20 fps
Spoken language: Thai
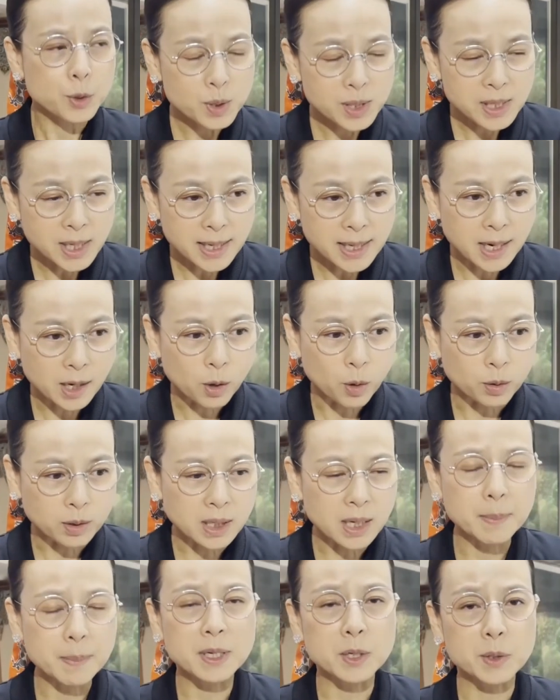ยุเฉลี่ยของ
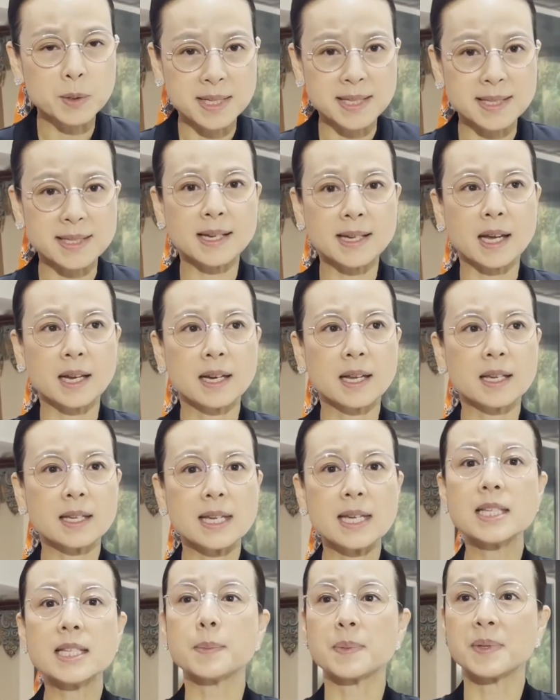ทีมอินโดนีเซียเนี่ย
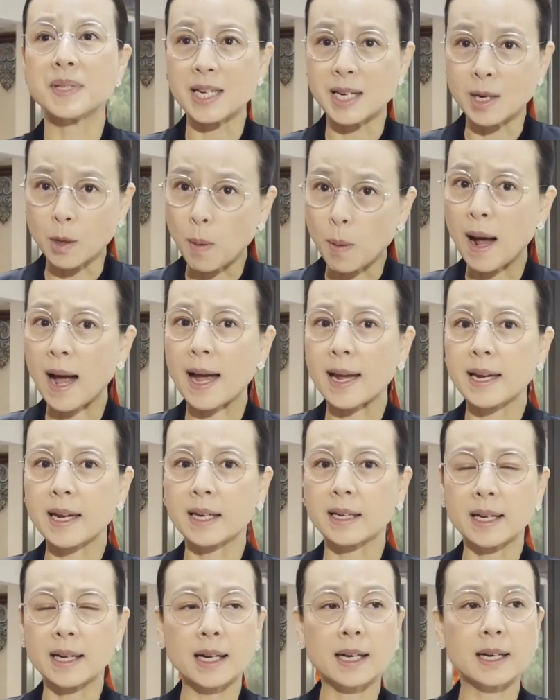24 กว่าเอง
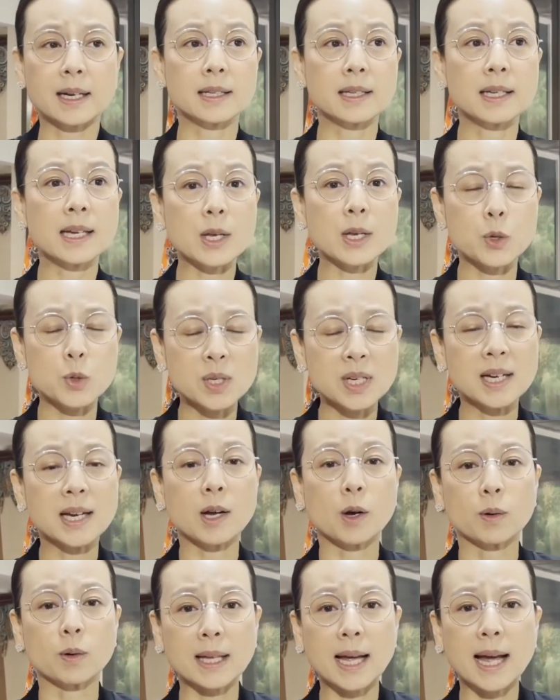ในขณะที่อายุเฉลี่
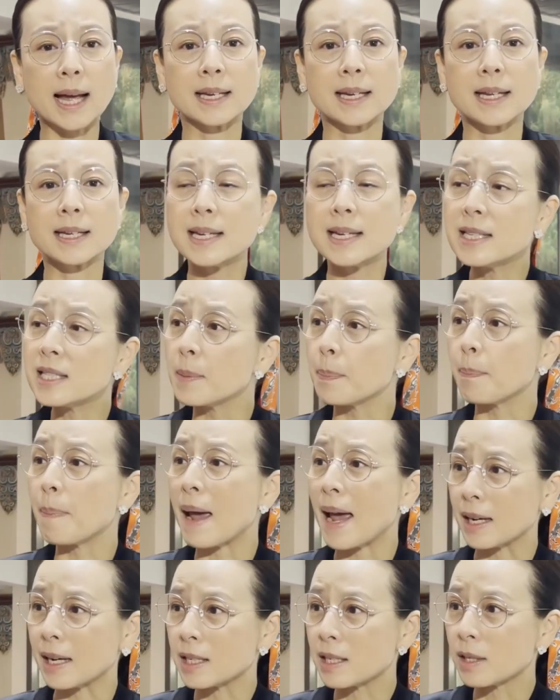ยของไทยเนี่ย
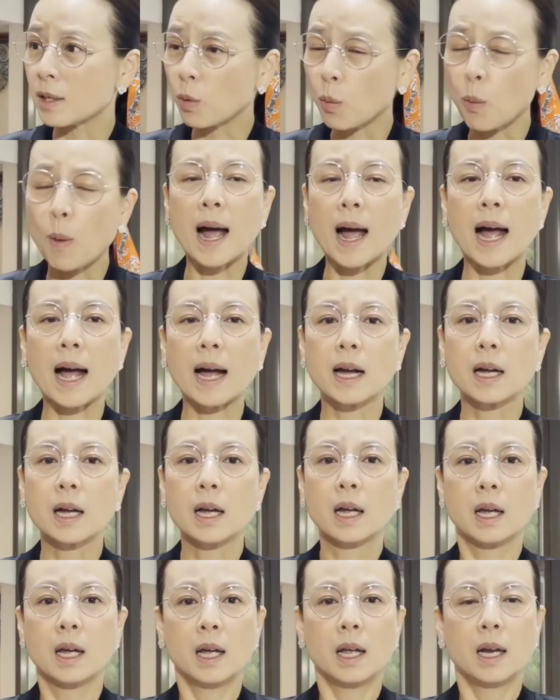28 กว่า
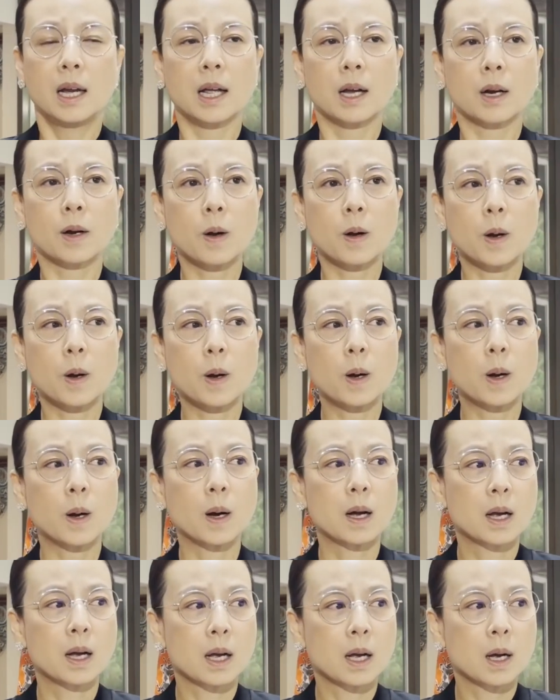แล้วก็
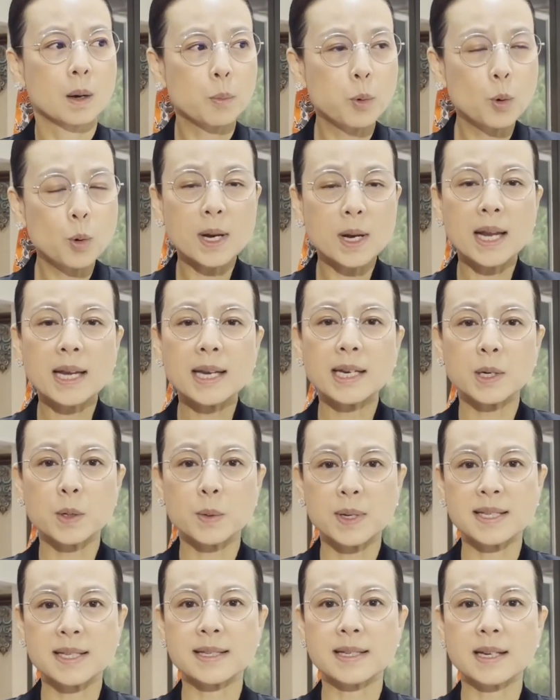ผู้เล่นอินโด
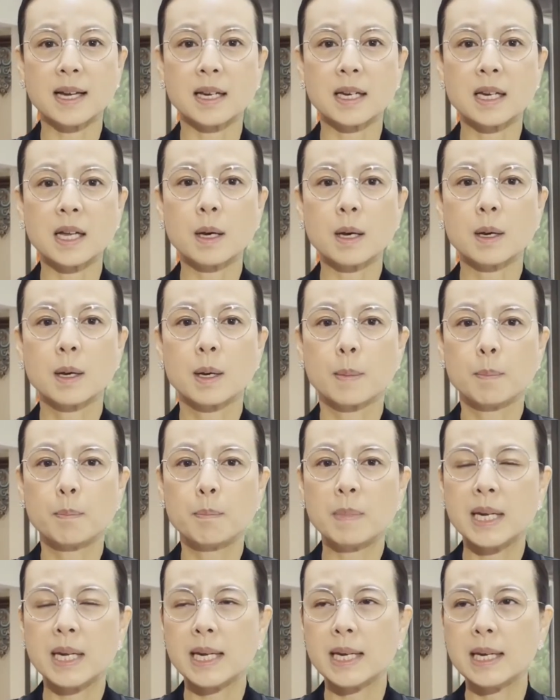นีเซียเนี่ย
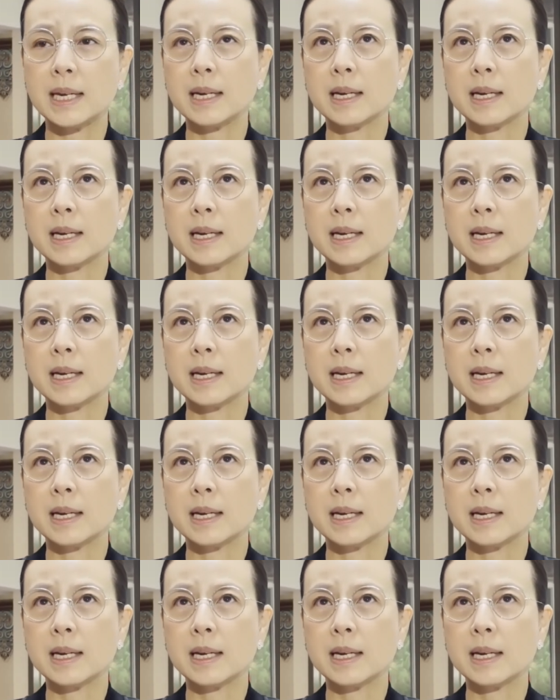มี